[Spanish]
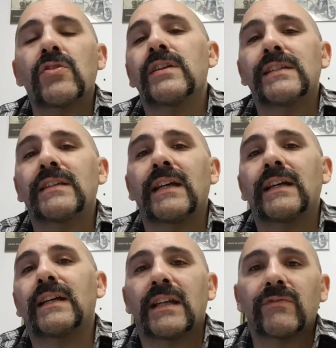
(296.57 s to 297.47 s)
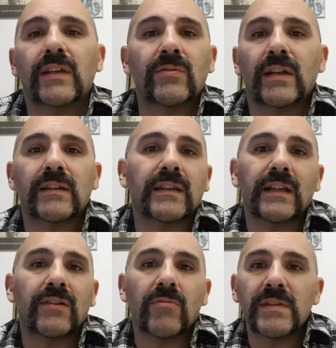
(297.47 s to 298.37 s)
con ese tanque de nafta
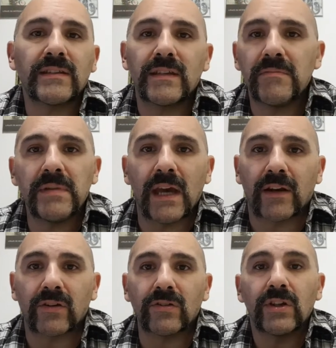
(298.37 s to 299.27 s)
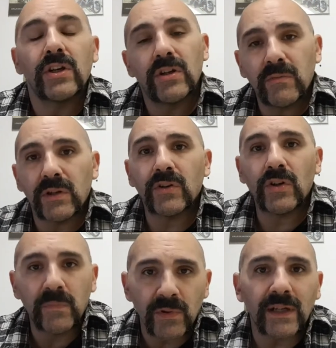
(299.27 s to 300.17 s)
durante los meses de invierno, bueno, que
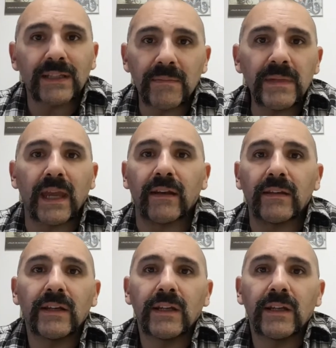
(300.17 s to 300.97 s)
lo ponga también.